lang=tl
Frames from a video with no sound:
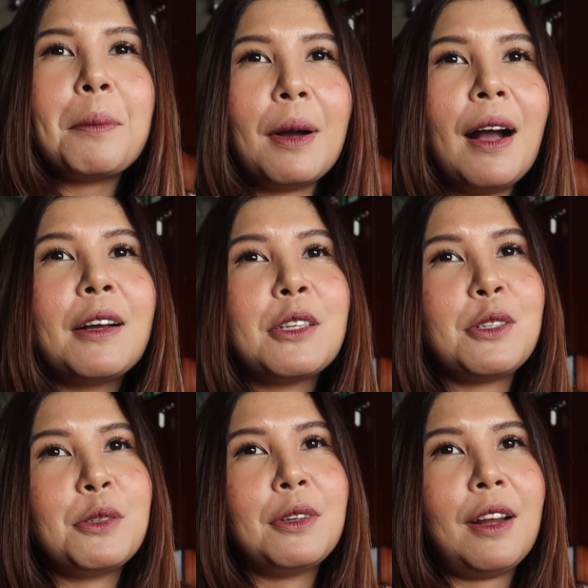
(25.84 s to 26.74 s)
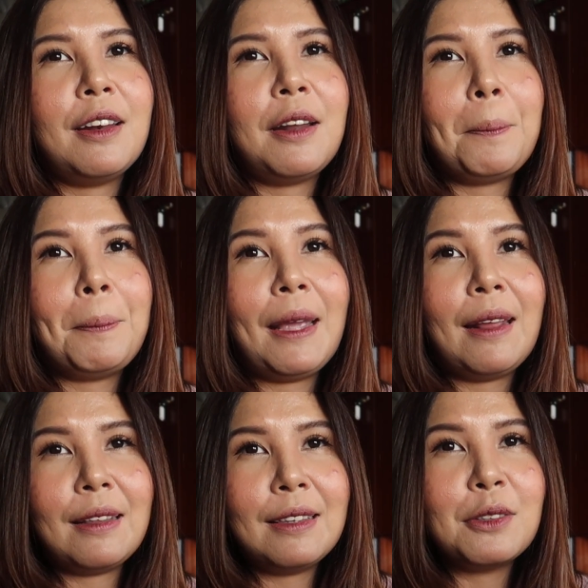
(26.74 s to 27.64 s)
nga ba ang itsura ng
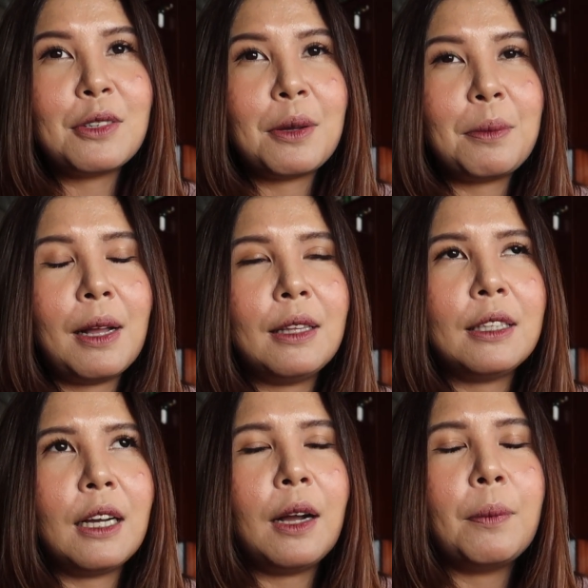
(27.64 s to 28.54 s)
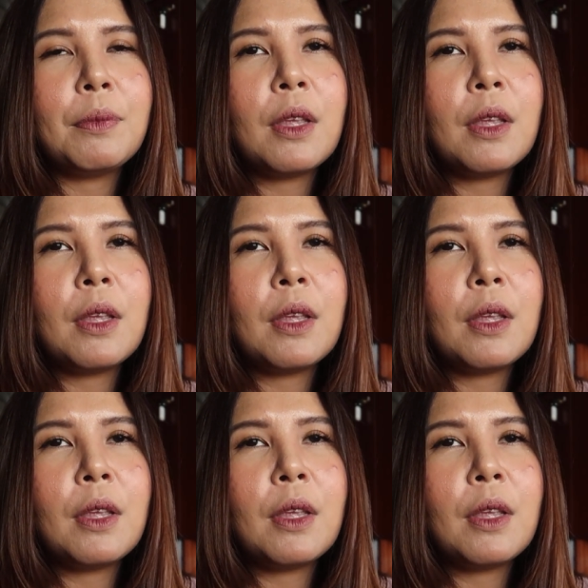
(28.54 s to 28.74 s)
pera dito sa Malta?